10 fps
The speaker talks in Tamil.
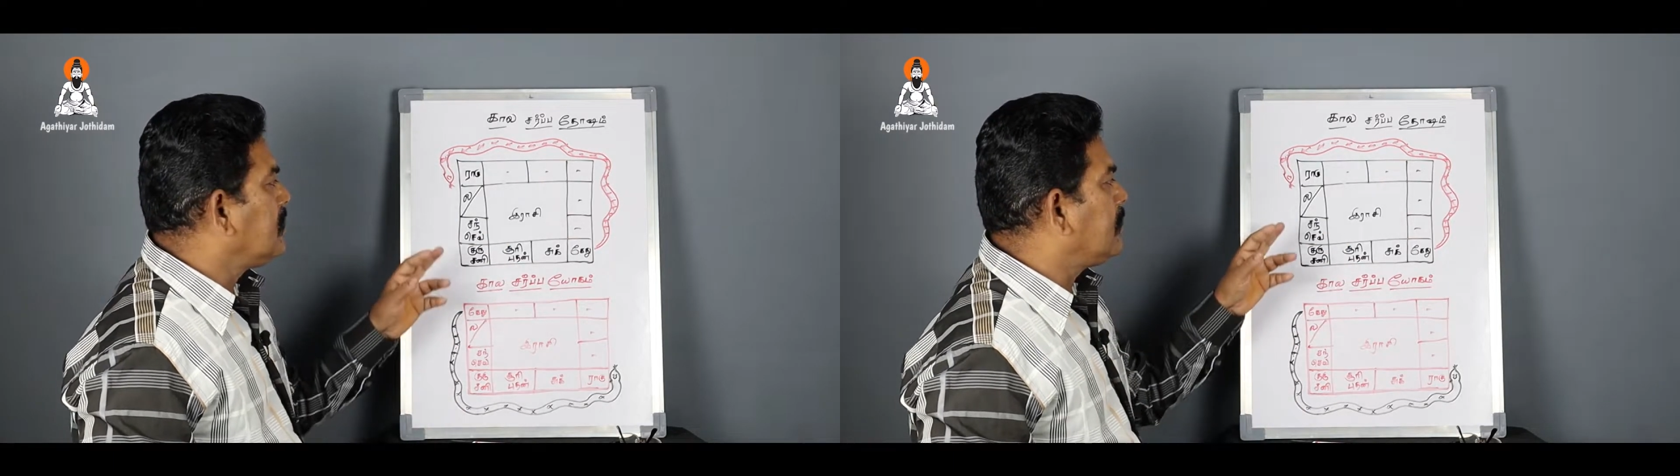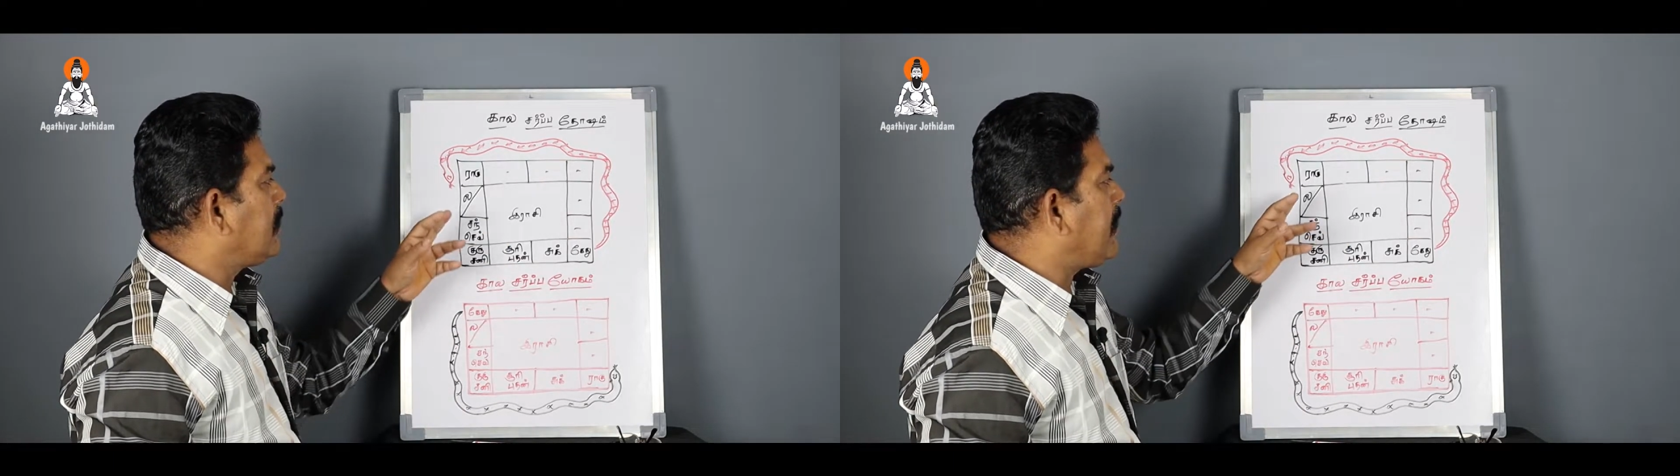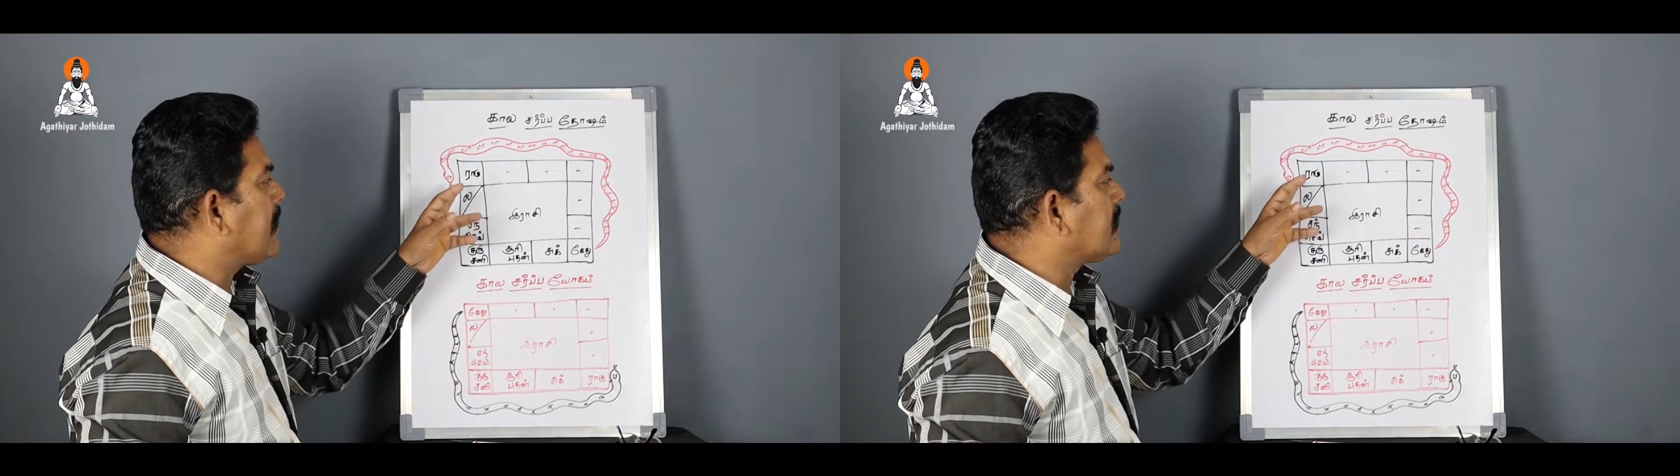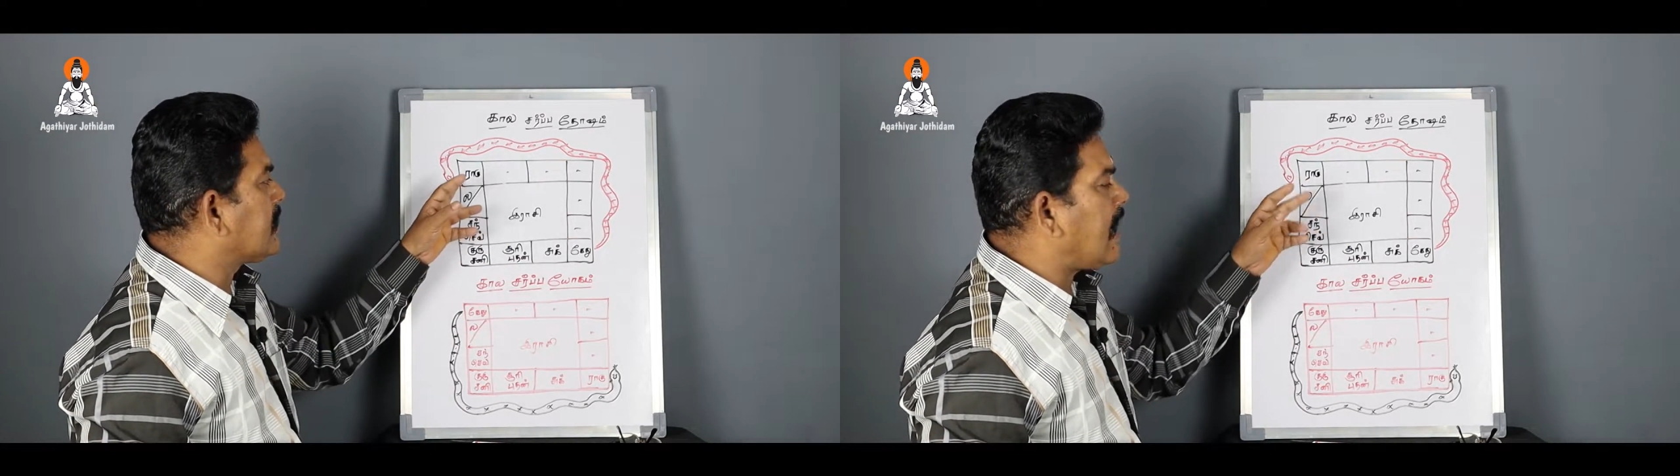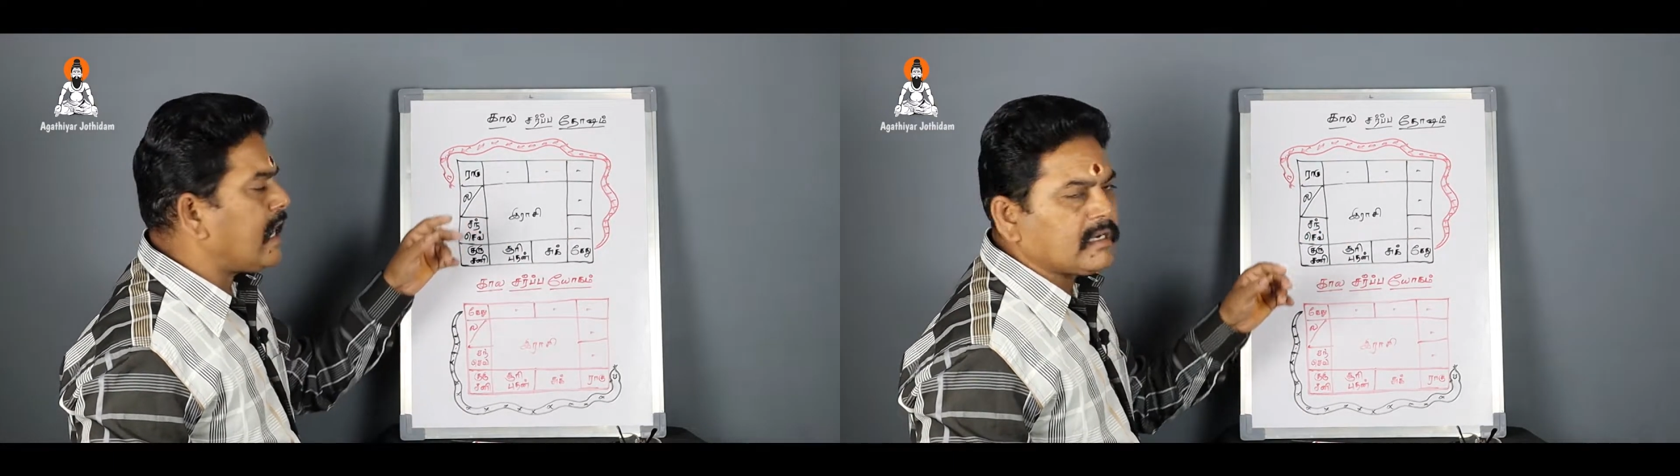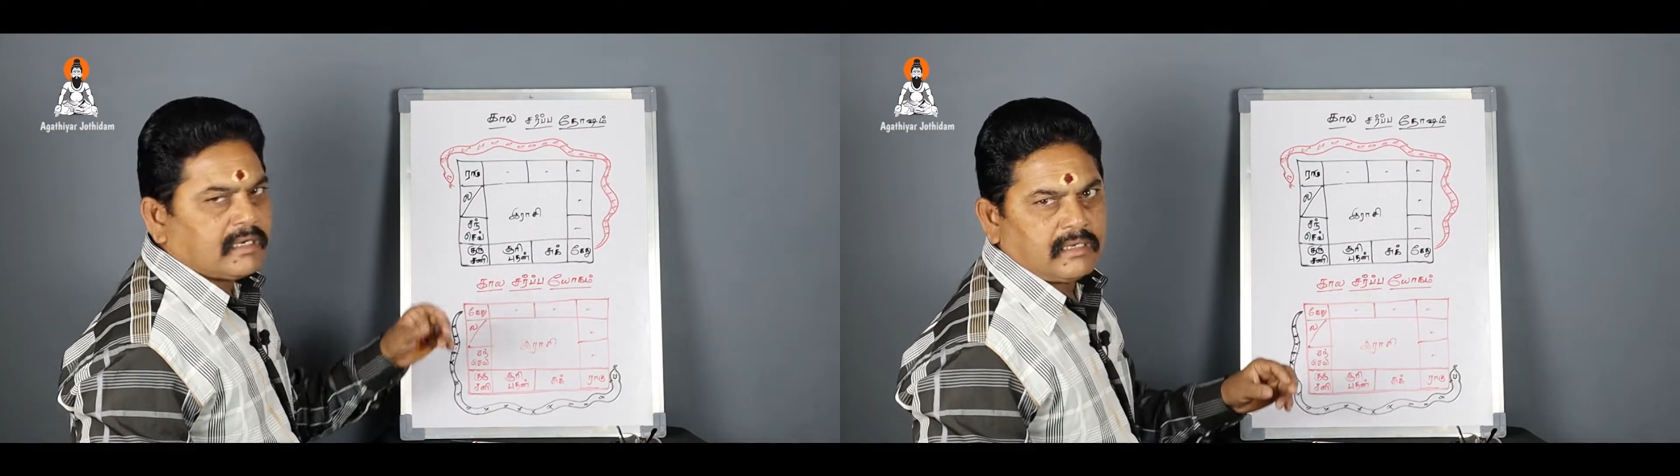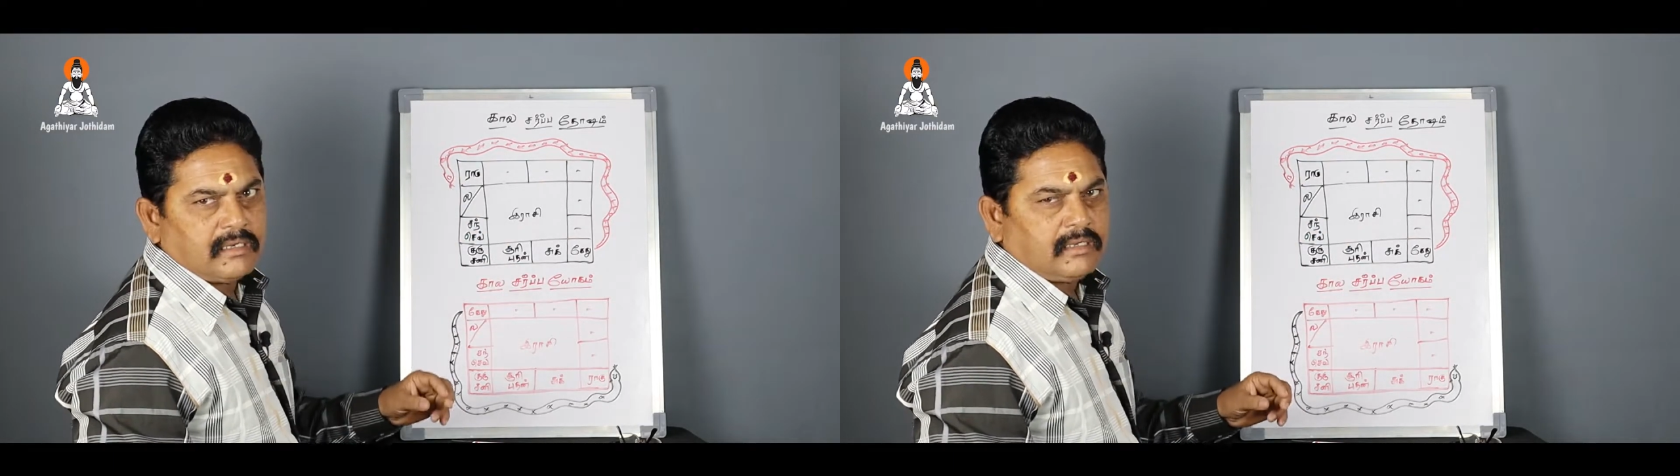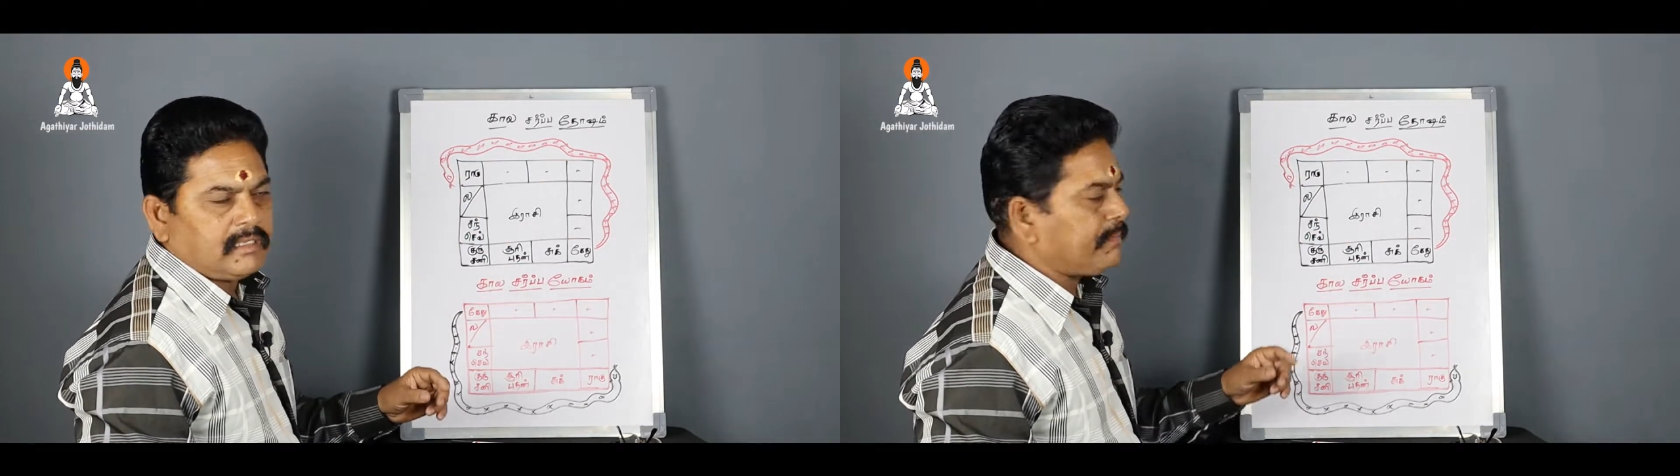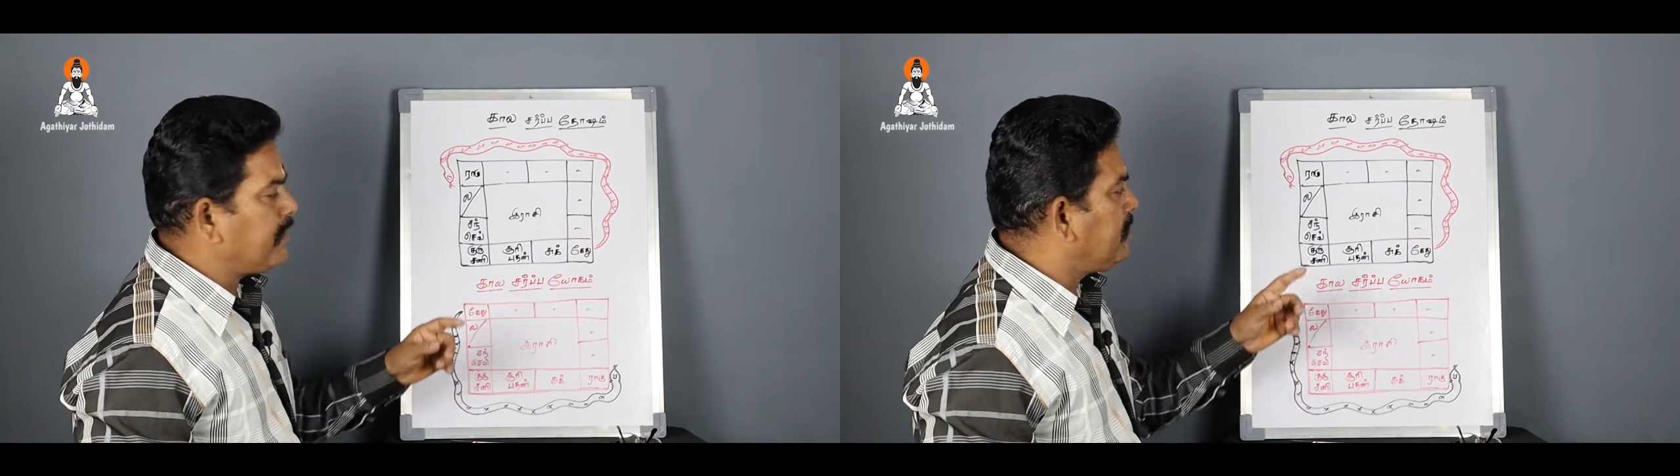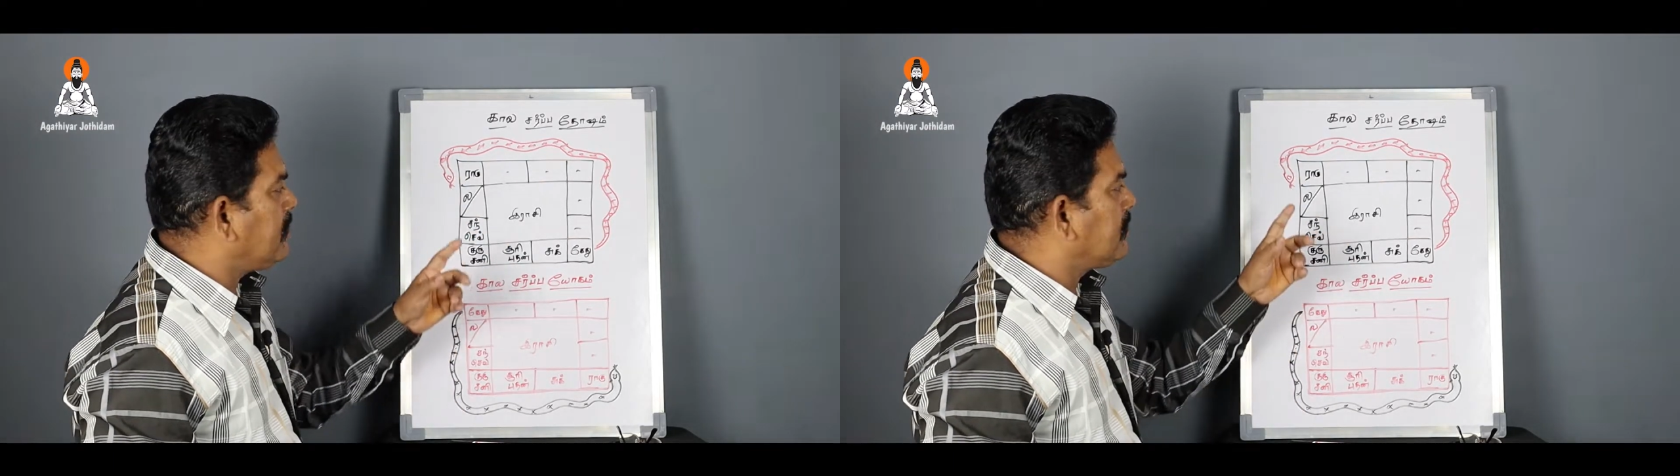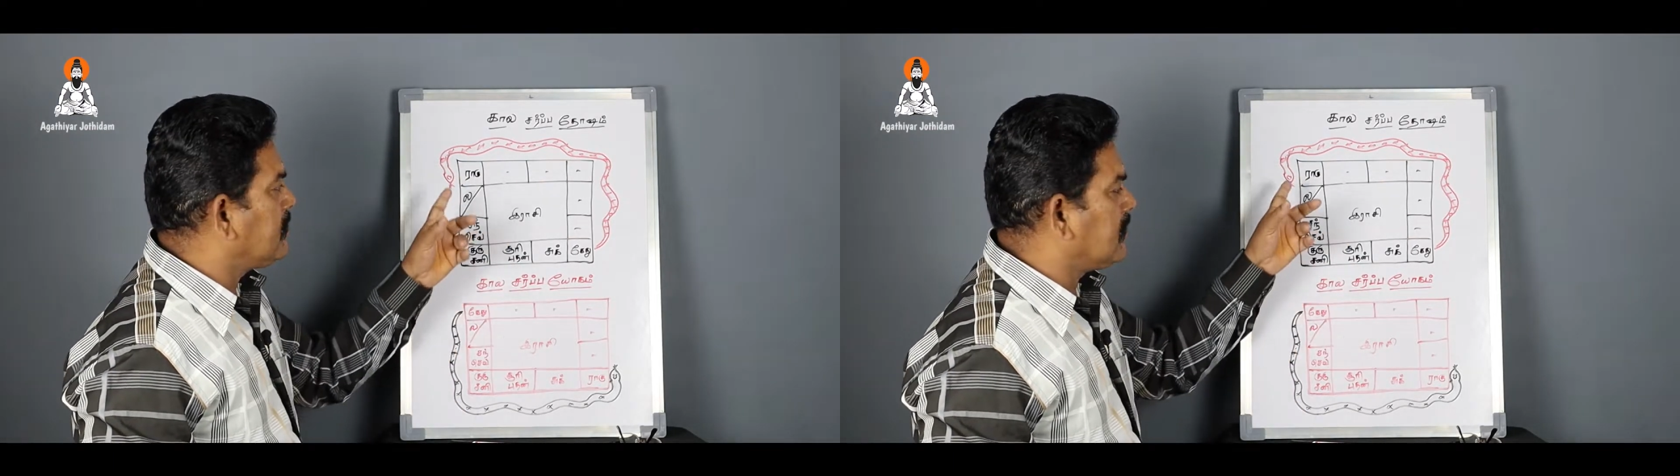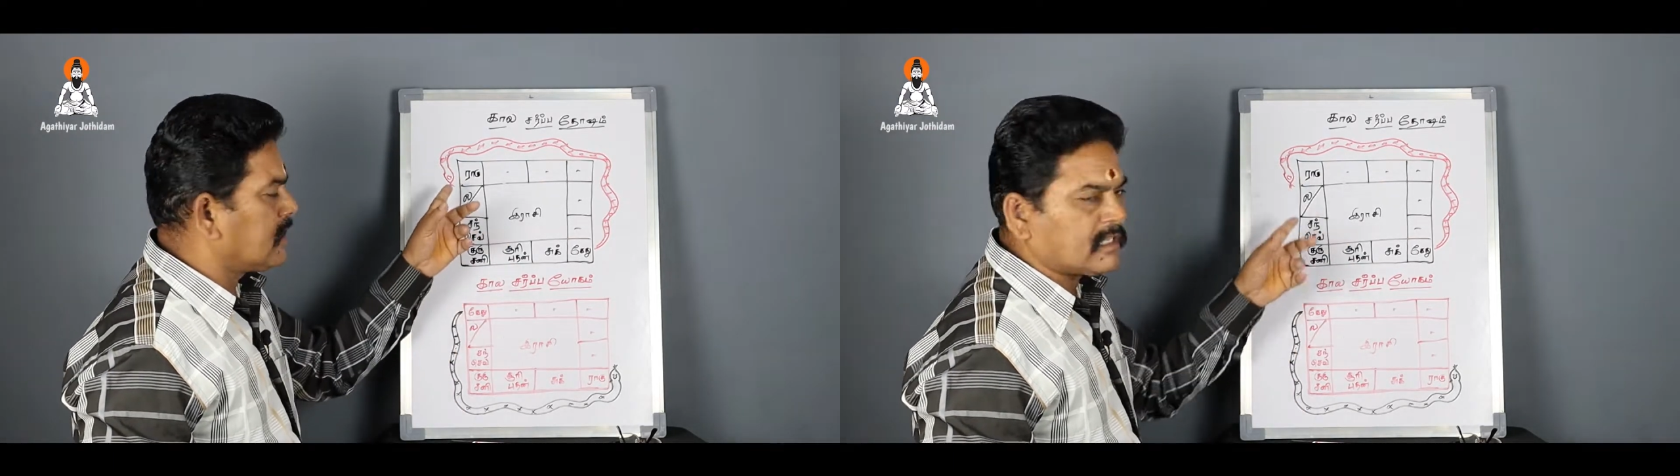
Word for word: இப்போ பாருங்கள் ராகு எப்போயுமே வந்து